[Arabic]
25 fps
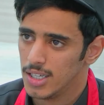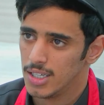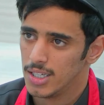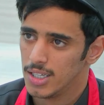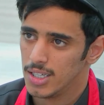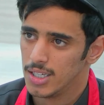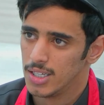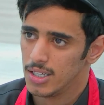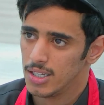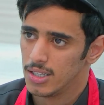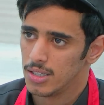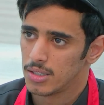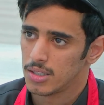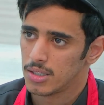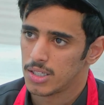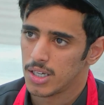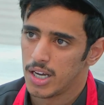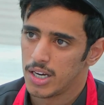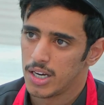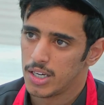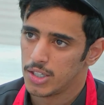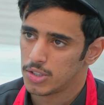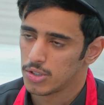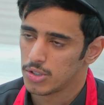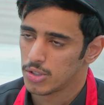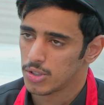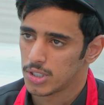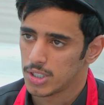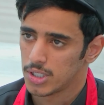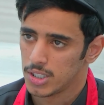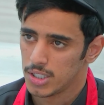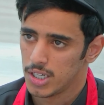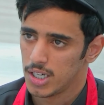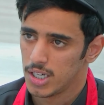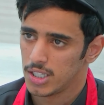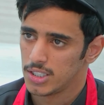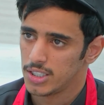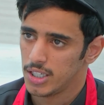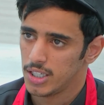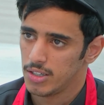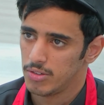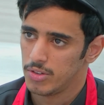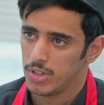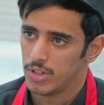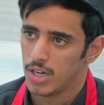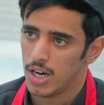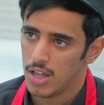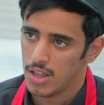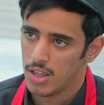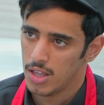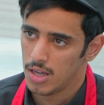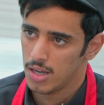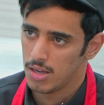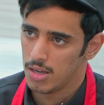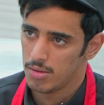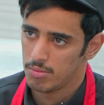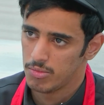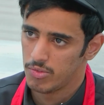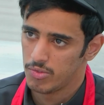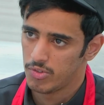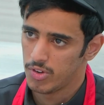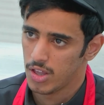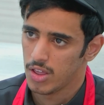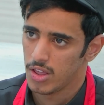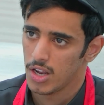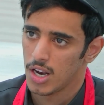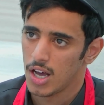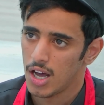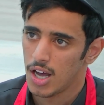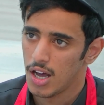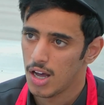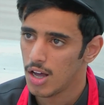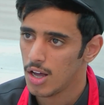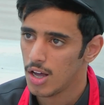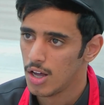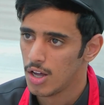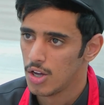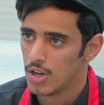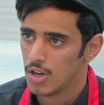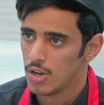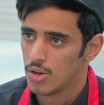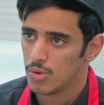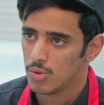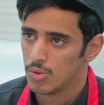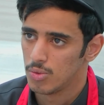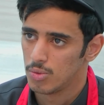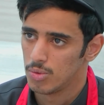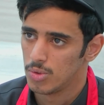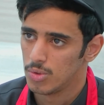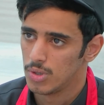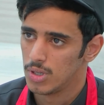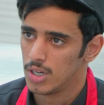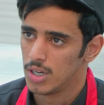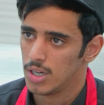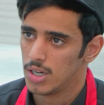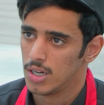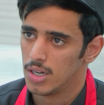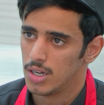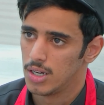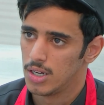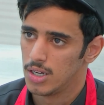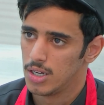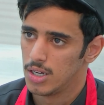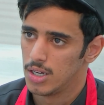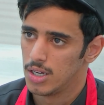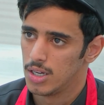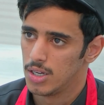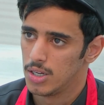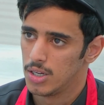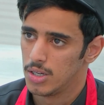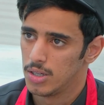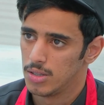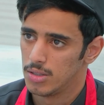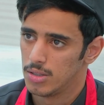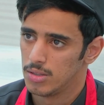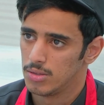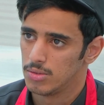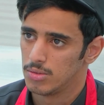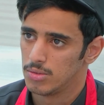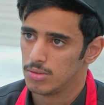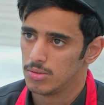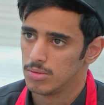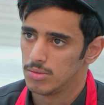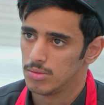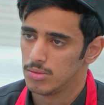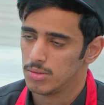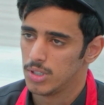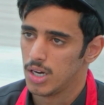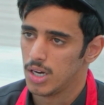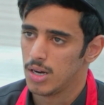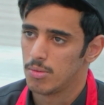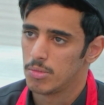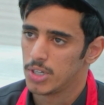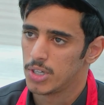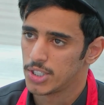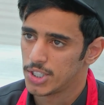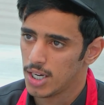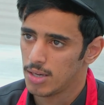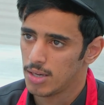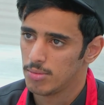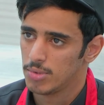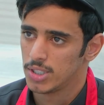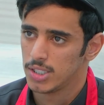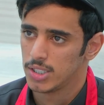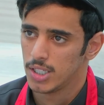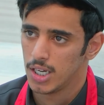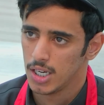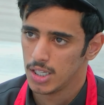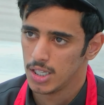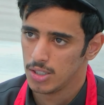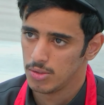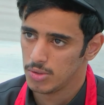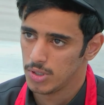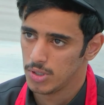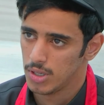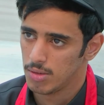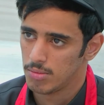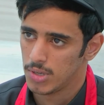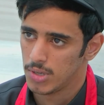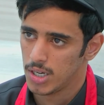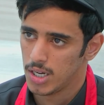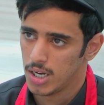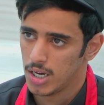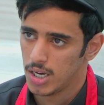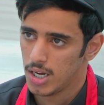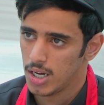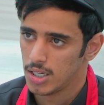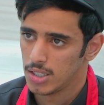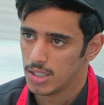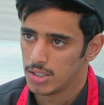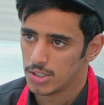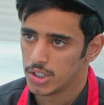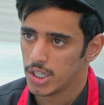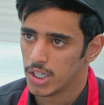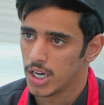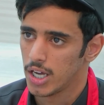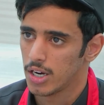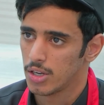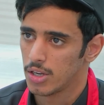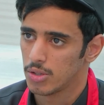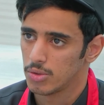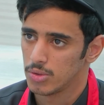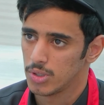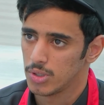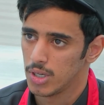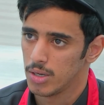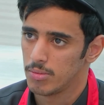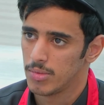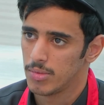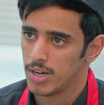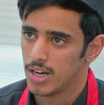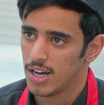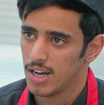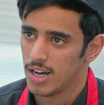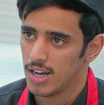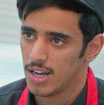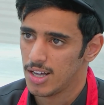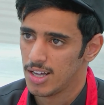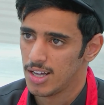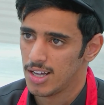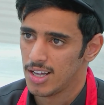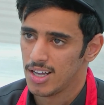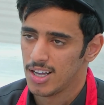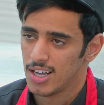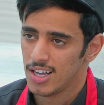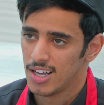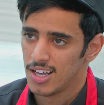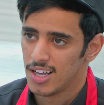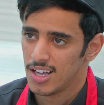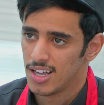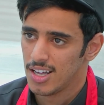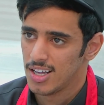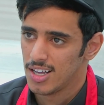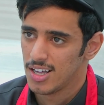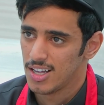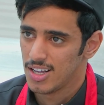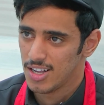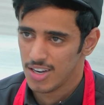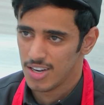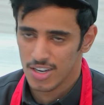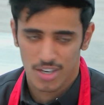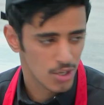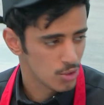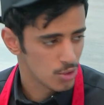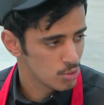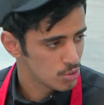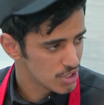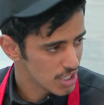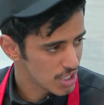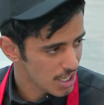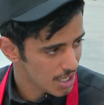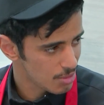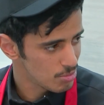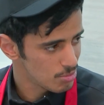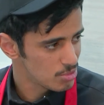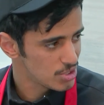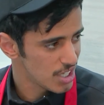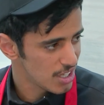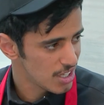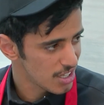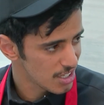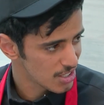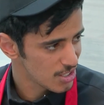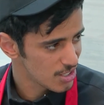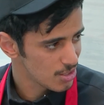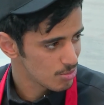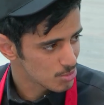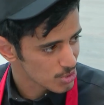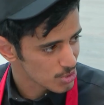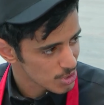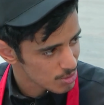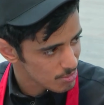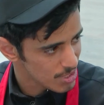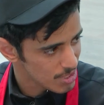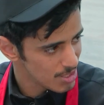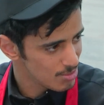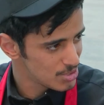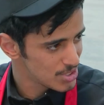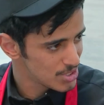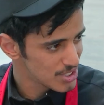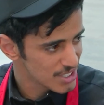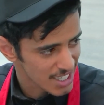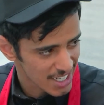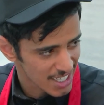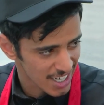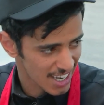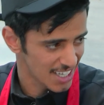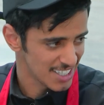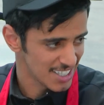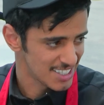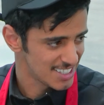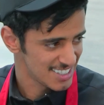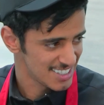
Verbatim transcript: آه، كان تركي ناجح في هذا من فضلها ويا ما تعبت علي ويا ما اشهرت ويا ما لو جاها مجال ذاك اليوم تروح معي المدرسه راحت